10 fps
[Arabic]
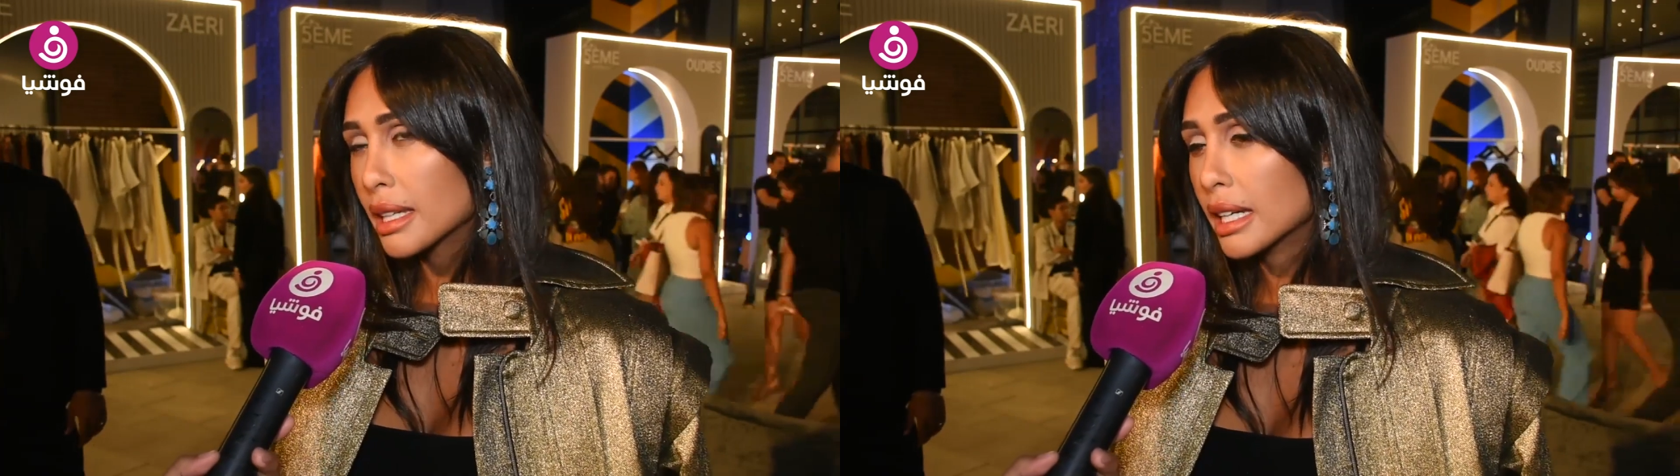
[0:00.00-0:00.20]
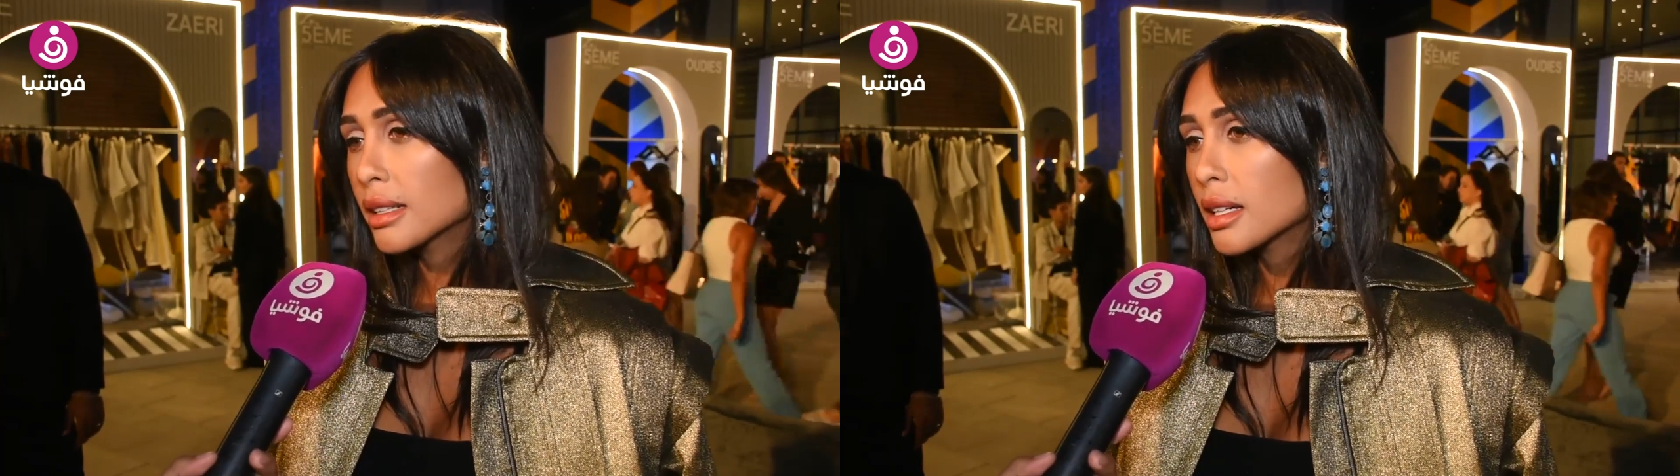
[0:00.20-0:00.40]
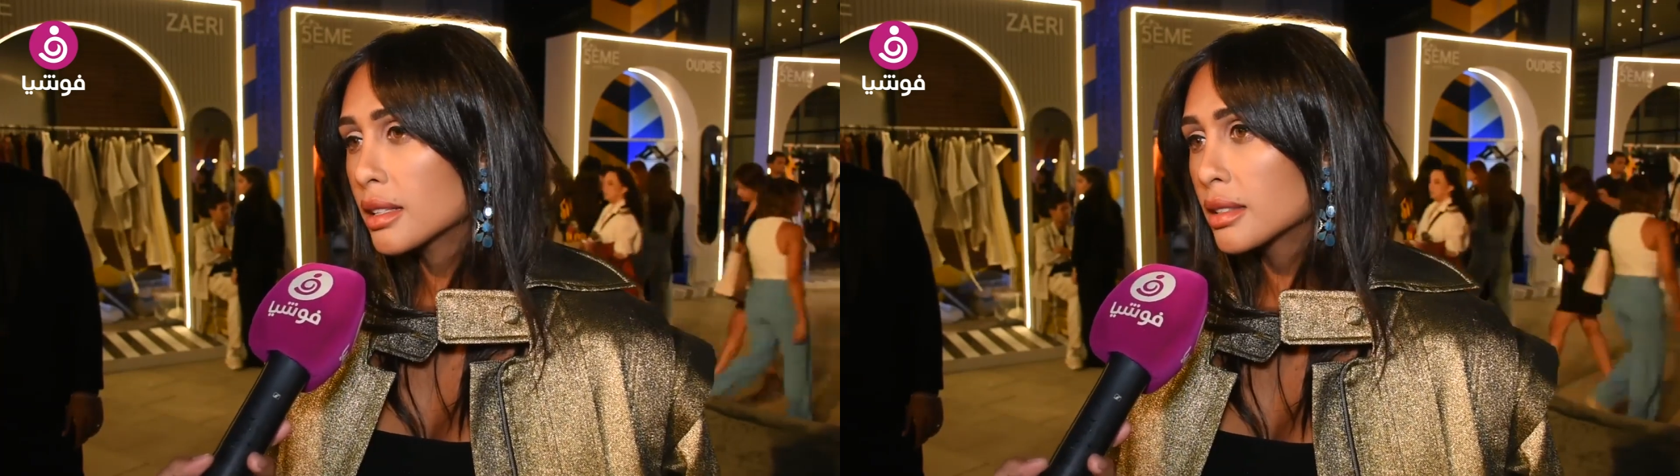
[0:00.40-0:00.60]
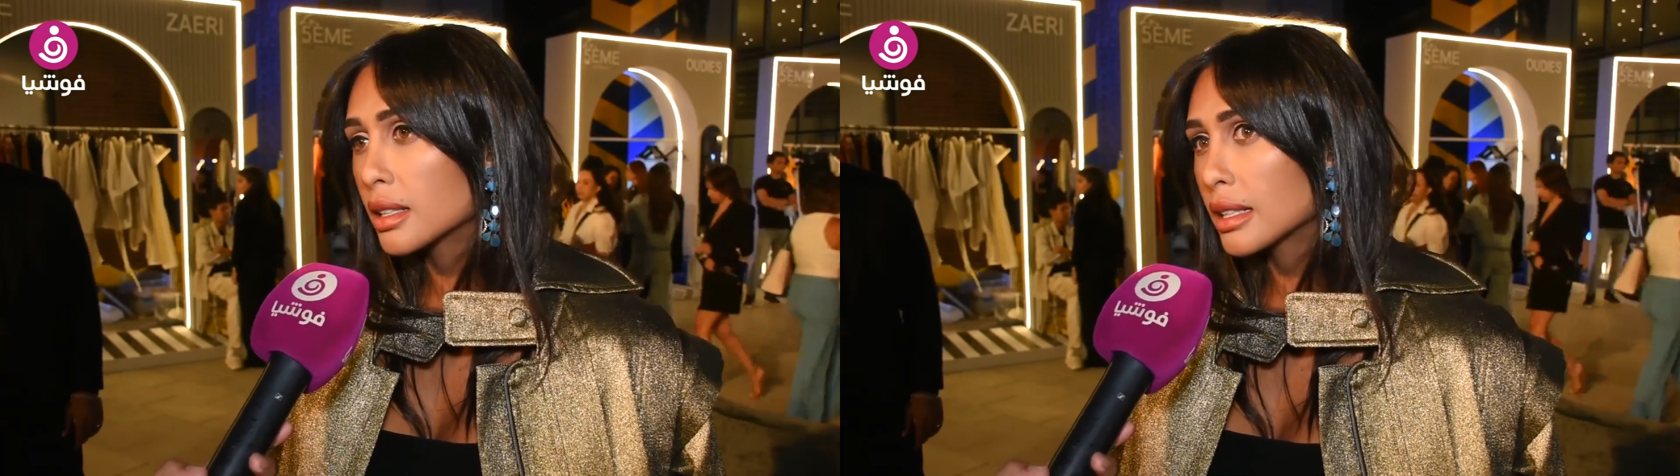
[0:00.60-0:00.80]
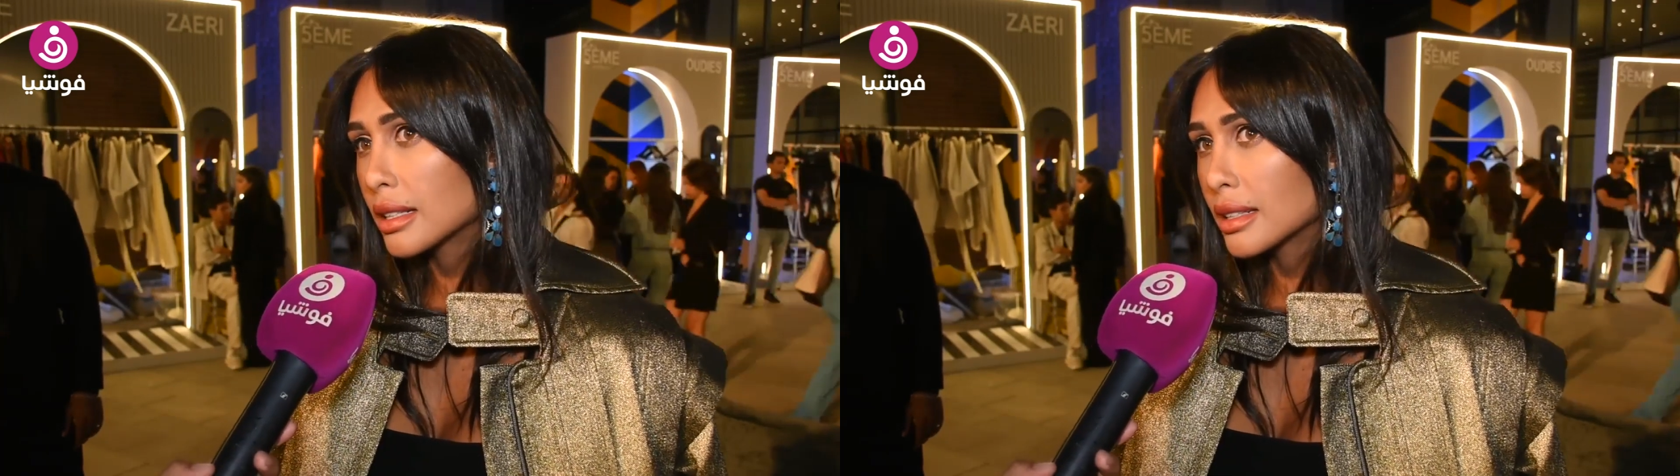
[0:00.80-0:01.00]
احنا
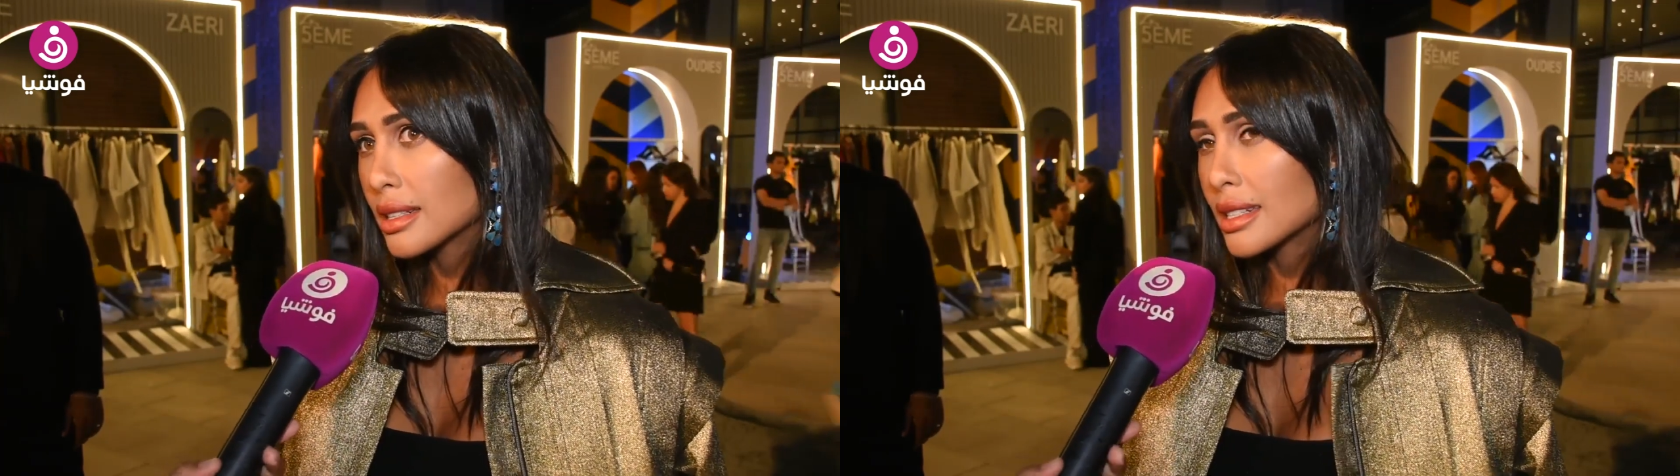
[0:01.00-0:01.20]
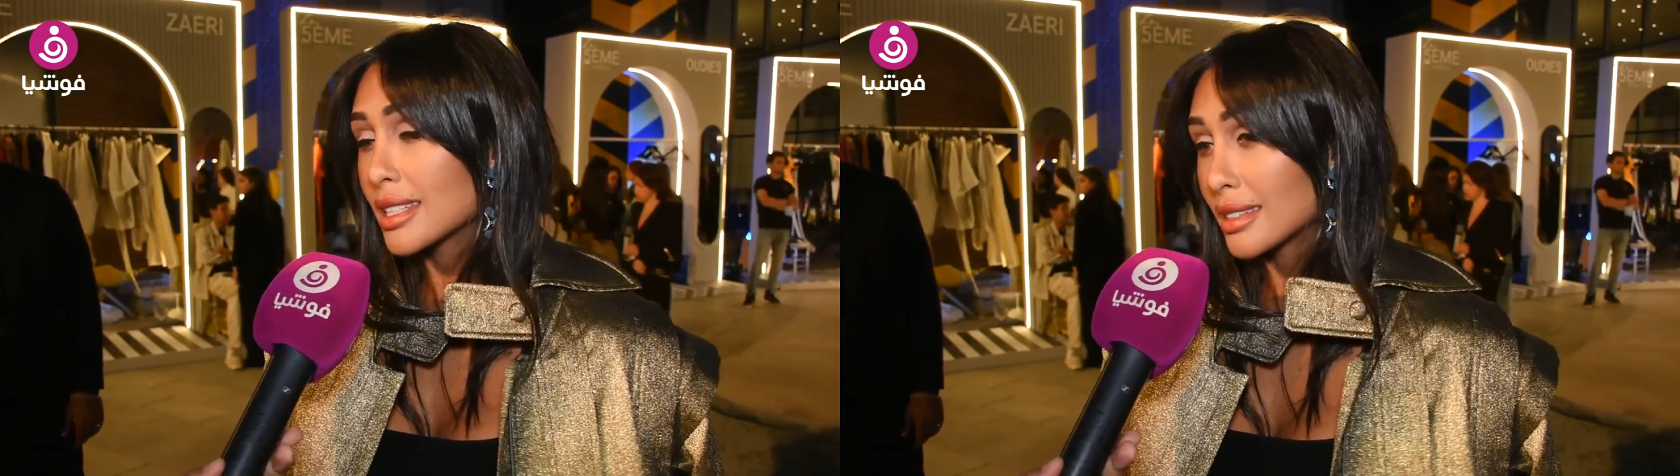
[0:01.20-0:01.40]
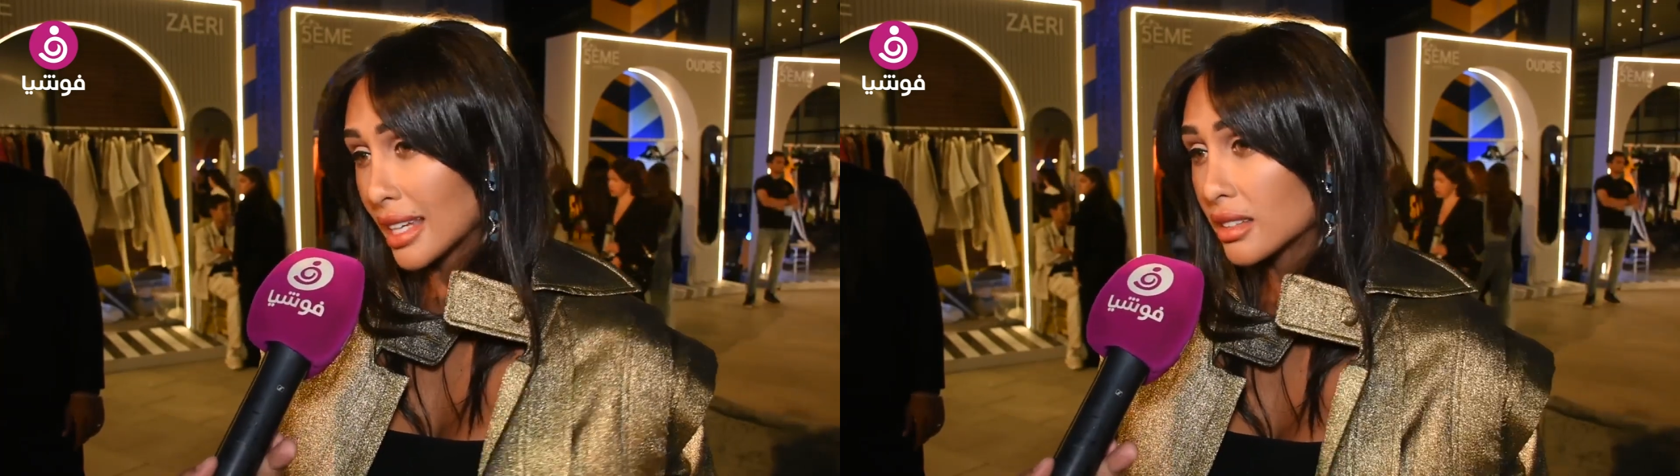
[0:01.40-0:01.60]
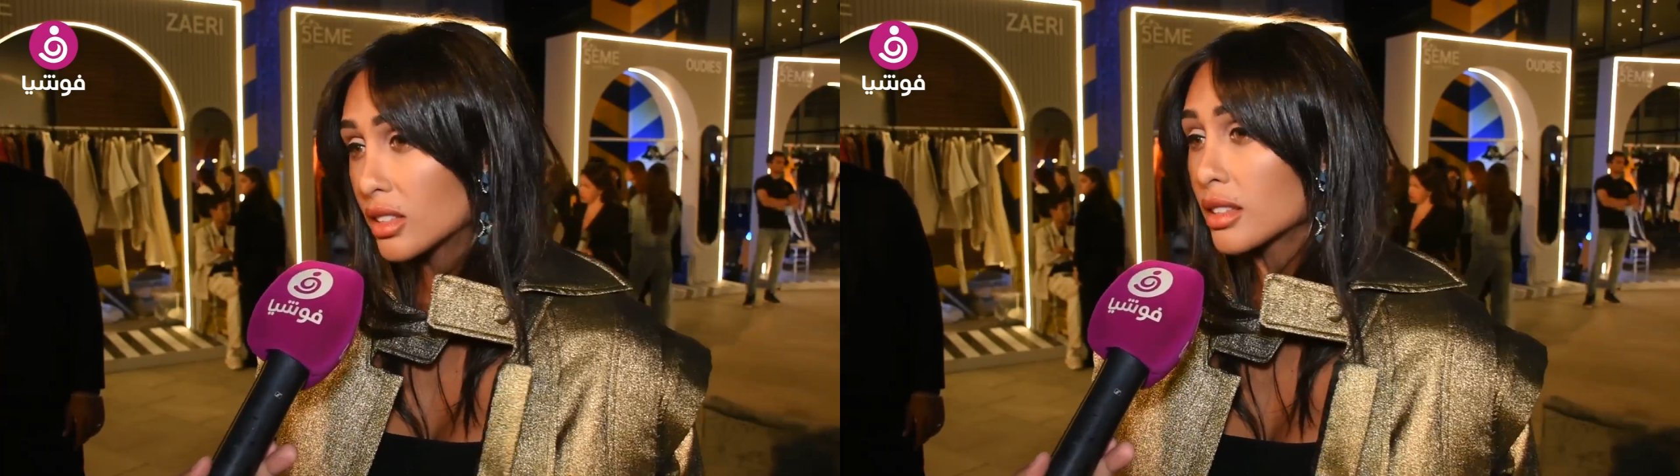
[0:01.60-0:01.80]
الستات